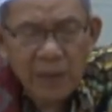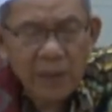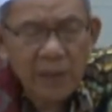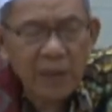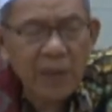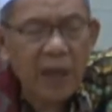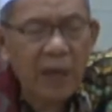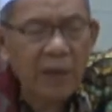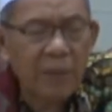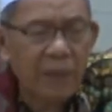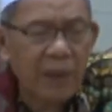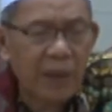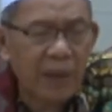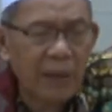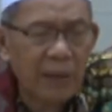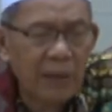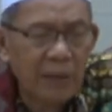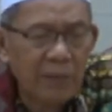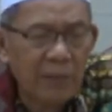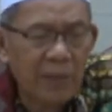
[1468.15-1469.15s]
teu
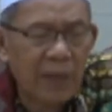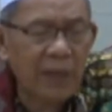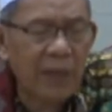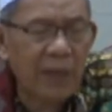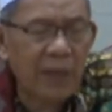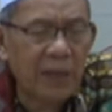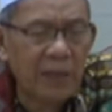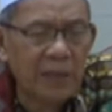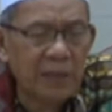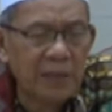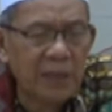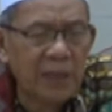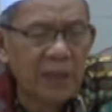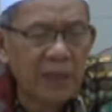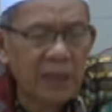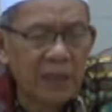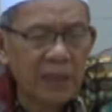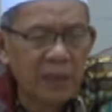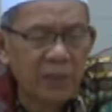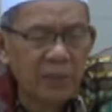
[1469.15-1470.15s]
apal mana
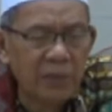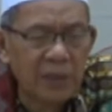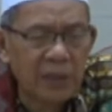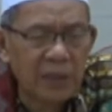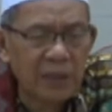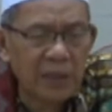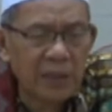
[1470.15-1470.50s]
cerik nusa